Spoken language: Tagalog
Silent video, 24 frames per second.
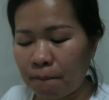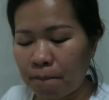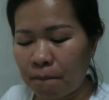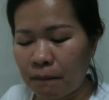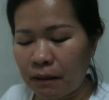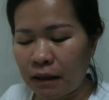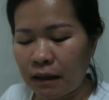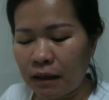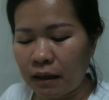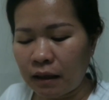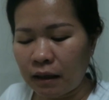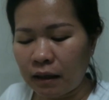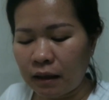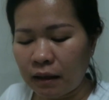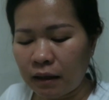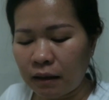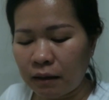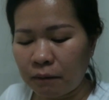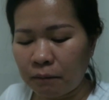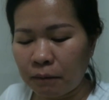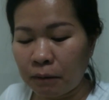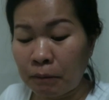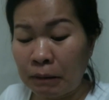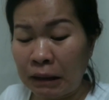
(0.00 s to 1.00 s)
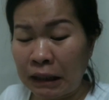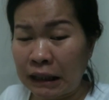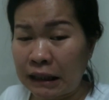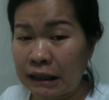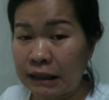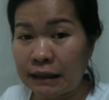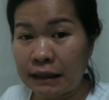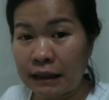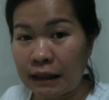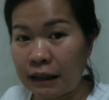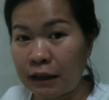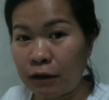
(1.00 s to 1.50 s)

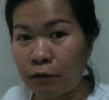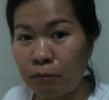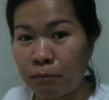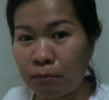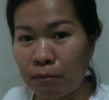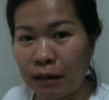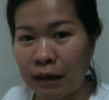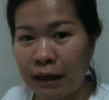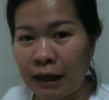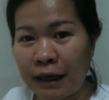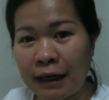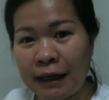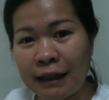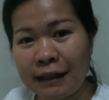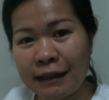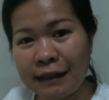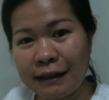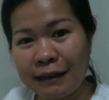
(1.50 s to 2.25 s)
mababagsik, kumbaga,